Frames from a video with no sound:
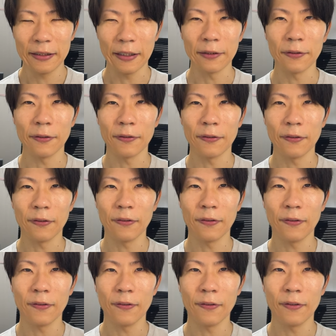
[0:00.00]
あ
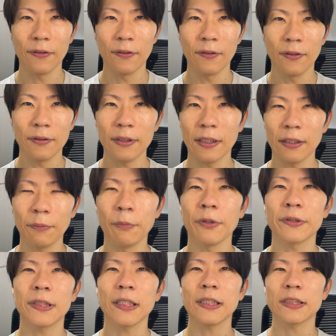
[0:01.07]
のー、で、目
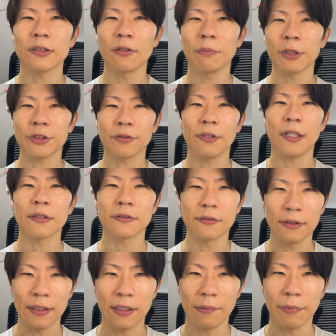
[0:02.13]
的地の場所がある
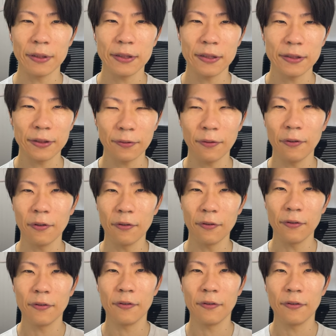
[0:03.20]
んで、別にその、